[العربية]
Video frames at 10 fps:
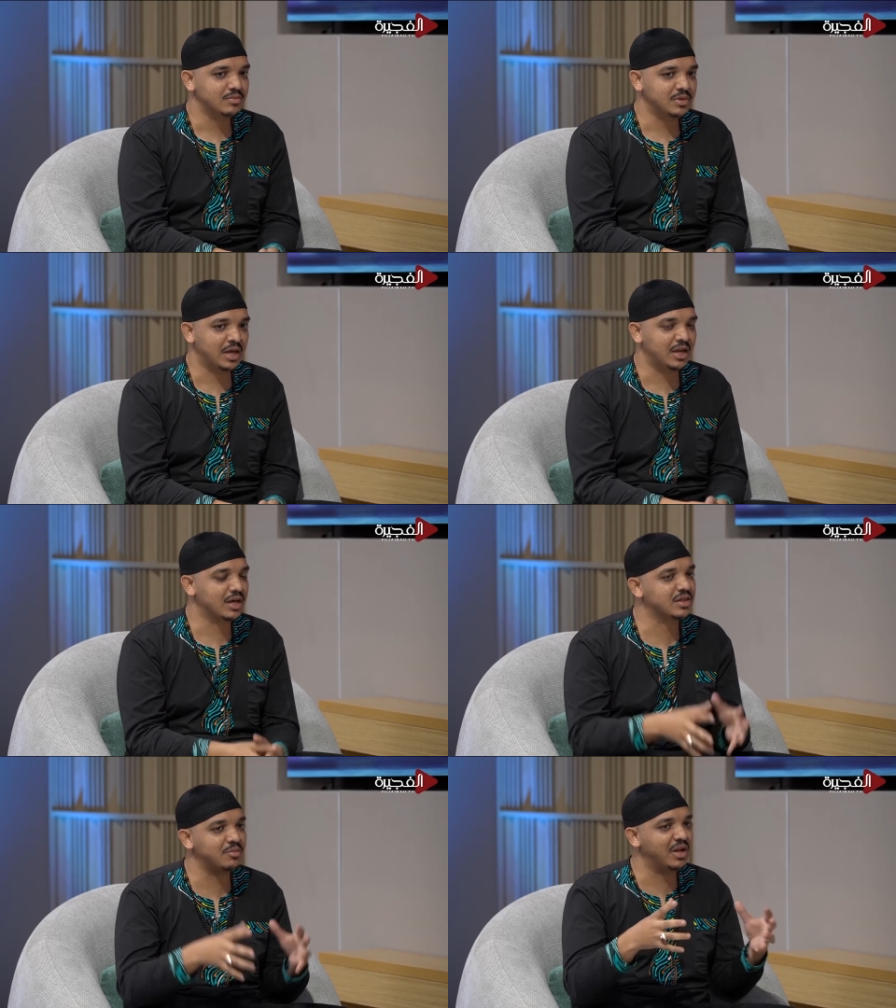يعني
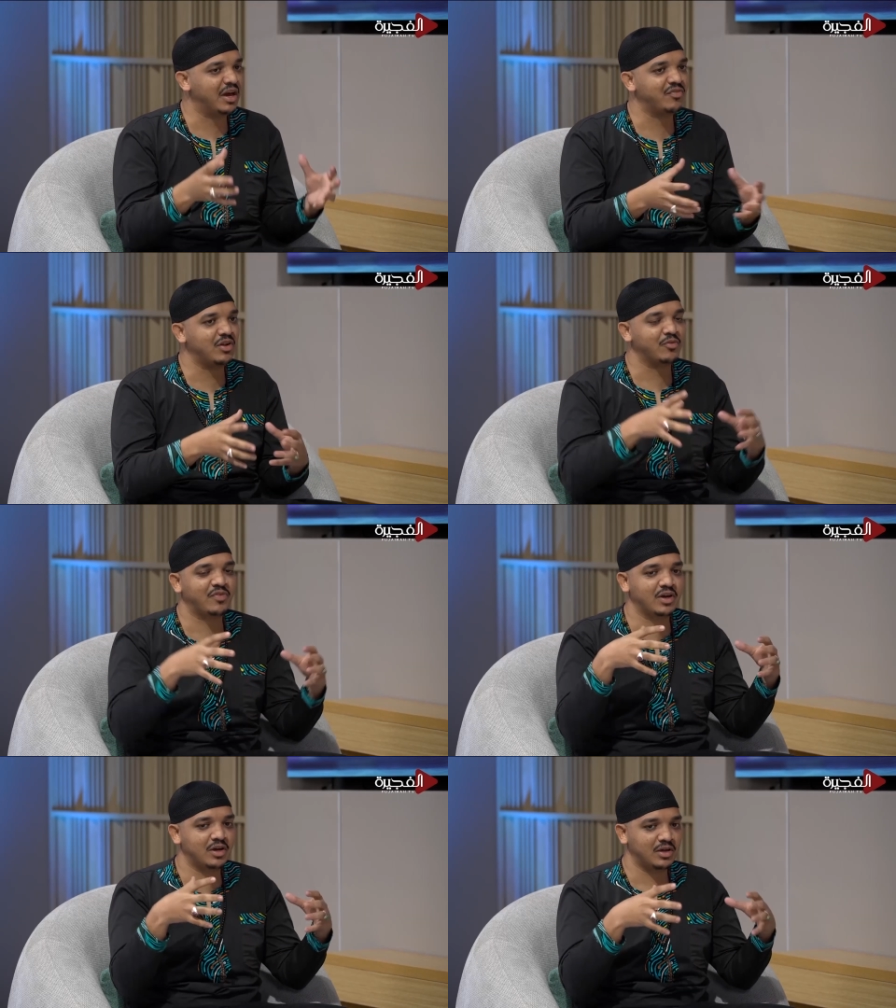اكثر من حفله
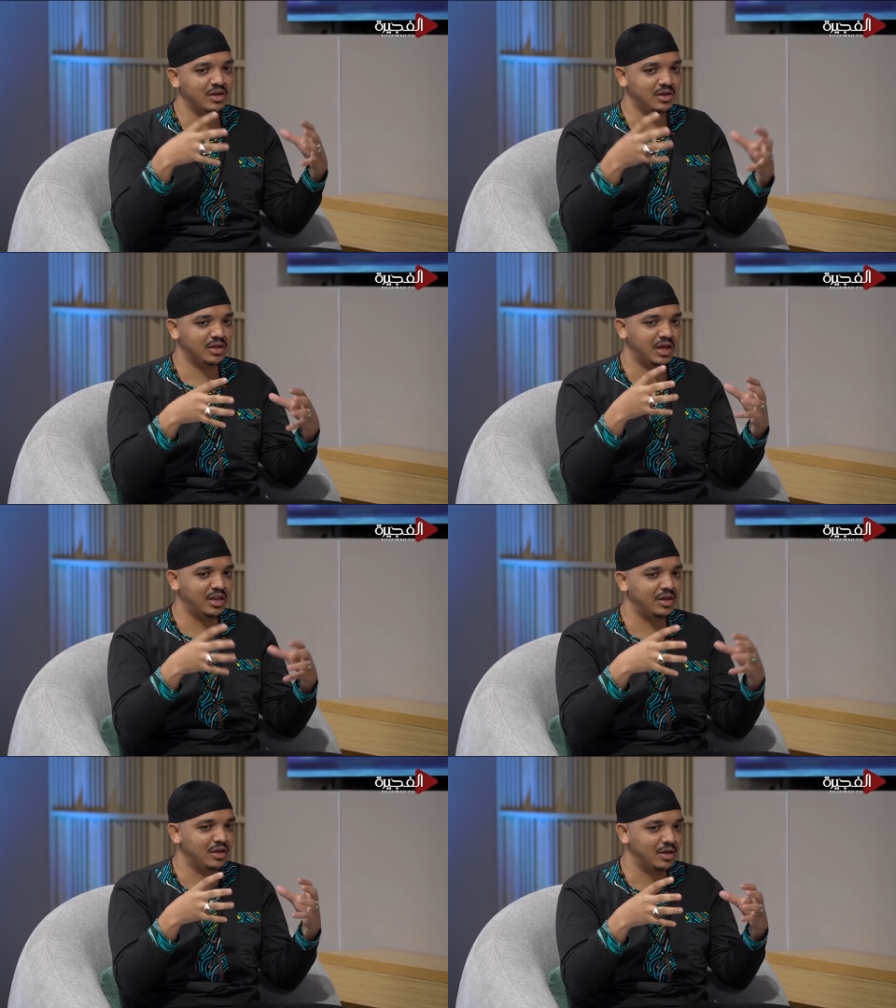ف
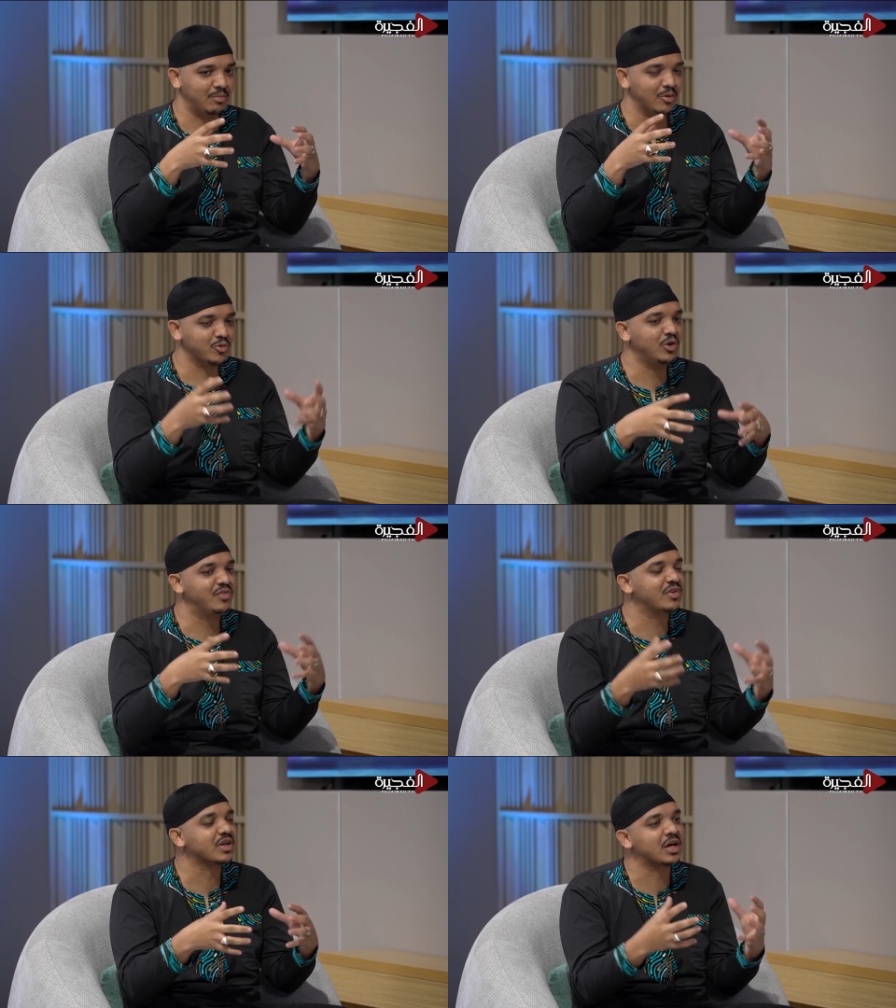يعني موضوع
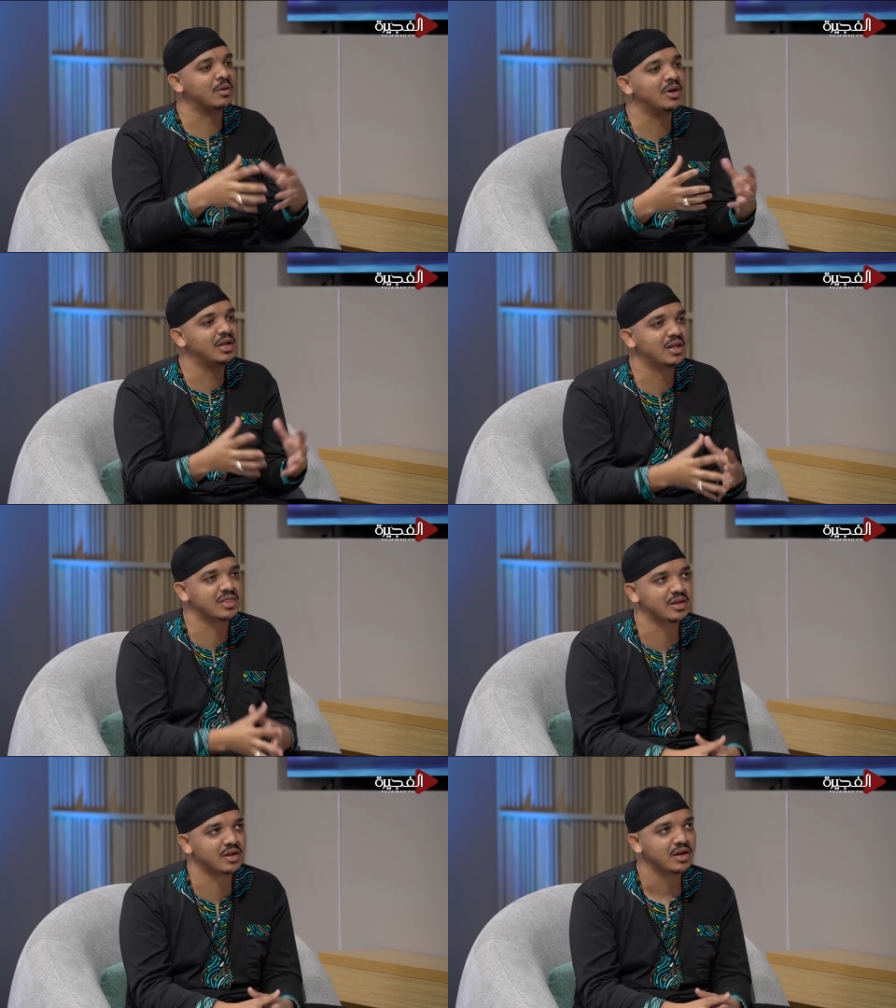الفرقه كمان
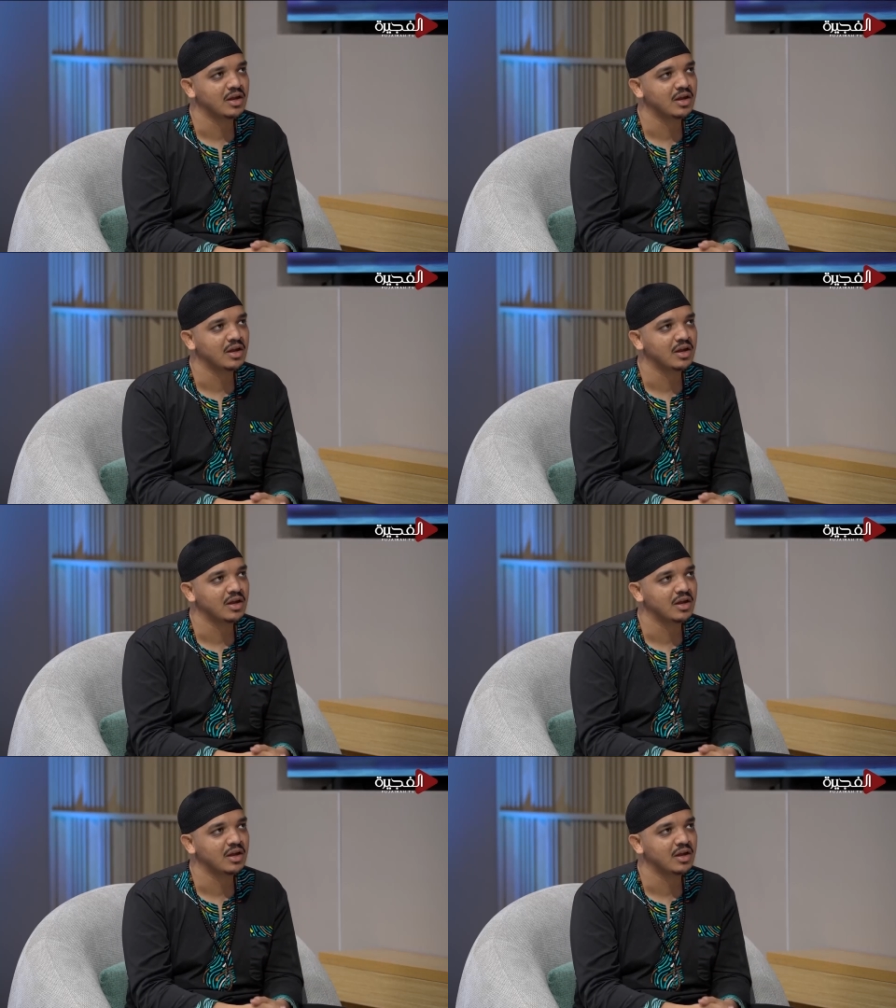اثر